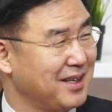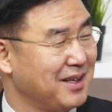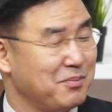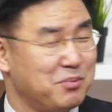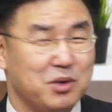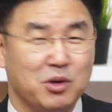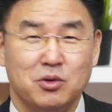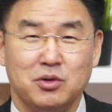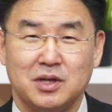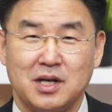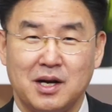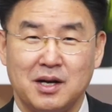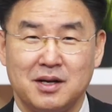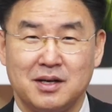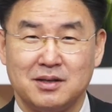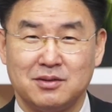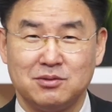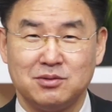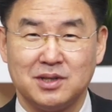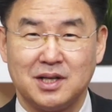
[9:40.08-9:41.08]
비 오는 날
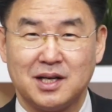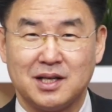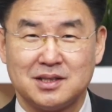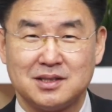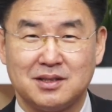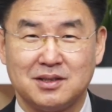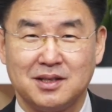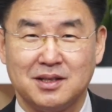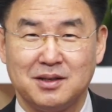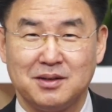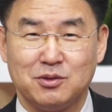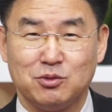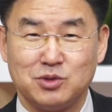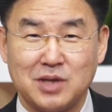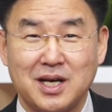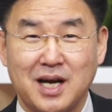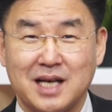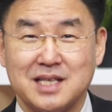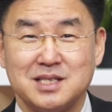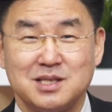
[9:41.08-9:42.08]
우리가 저기 우산
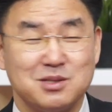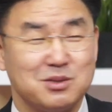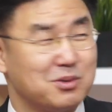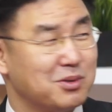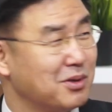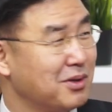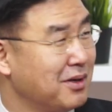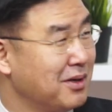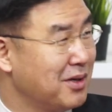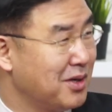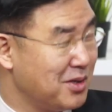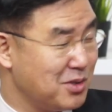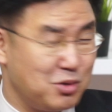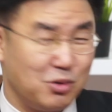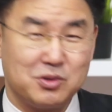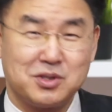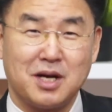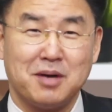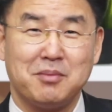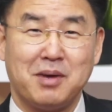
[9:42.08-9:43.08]
안 쓰고 그쵸.
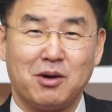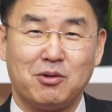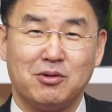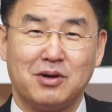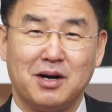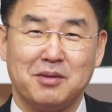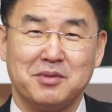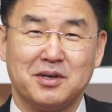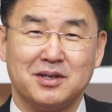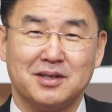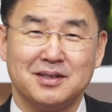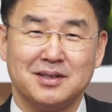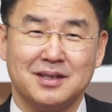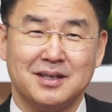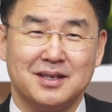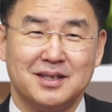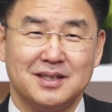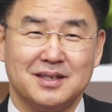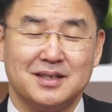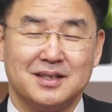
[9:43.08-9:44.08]
쫄딱 맞고 가면은
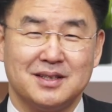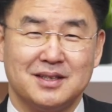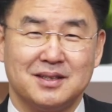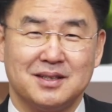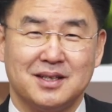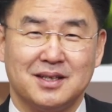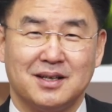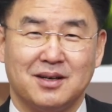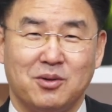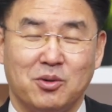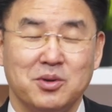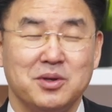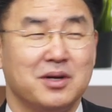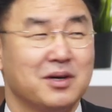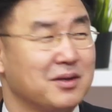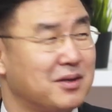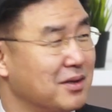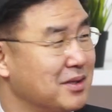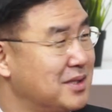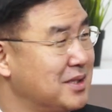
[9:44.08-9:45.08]
예, 오히려
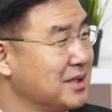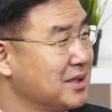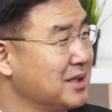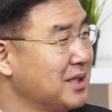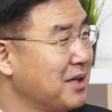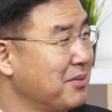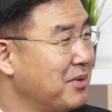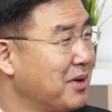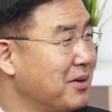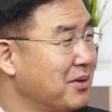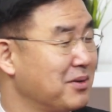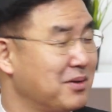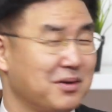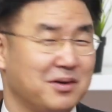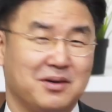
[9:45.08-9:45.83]
더 측은해 배고 음.